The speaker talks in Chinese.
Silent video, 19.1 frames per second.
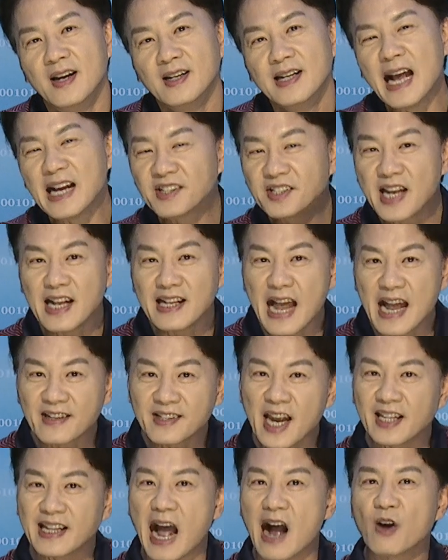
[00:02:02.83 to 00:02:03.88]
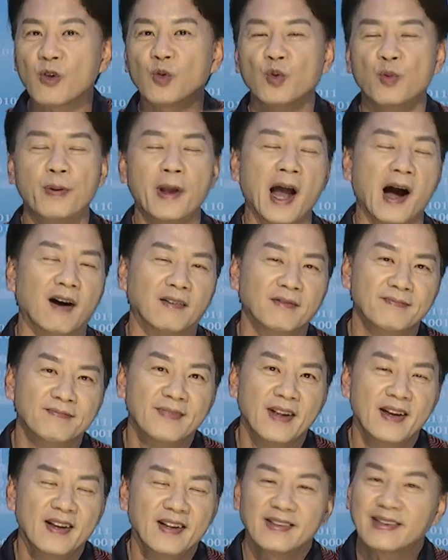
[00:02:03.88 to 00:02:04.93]
那现在这档股票
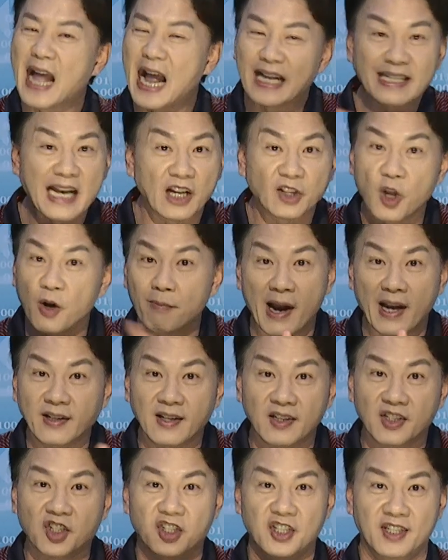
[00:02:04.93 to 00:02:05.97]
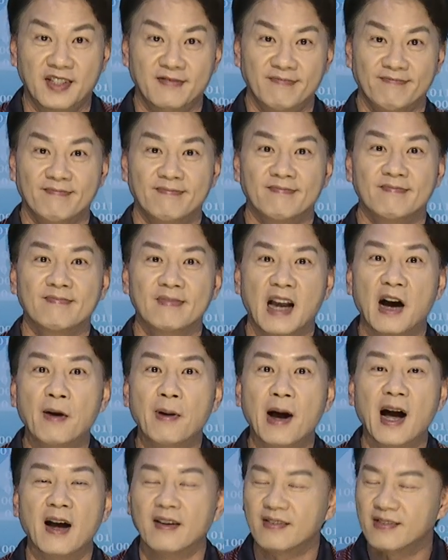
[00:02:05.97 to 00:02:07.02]
大家都买得起，好
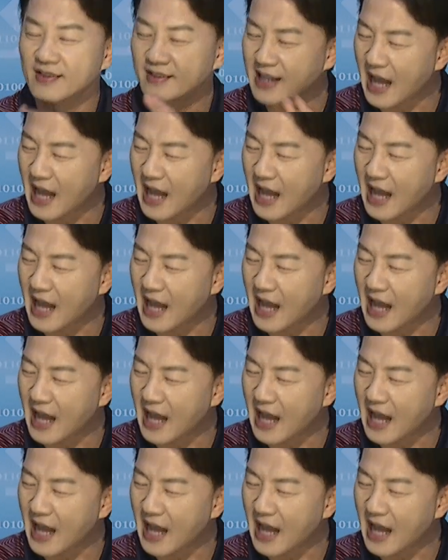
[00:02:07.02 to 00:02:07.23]
不好？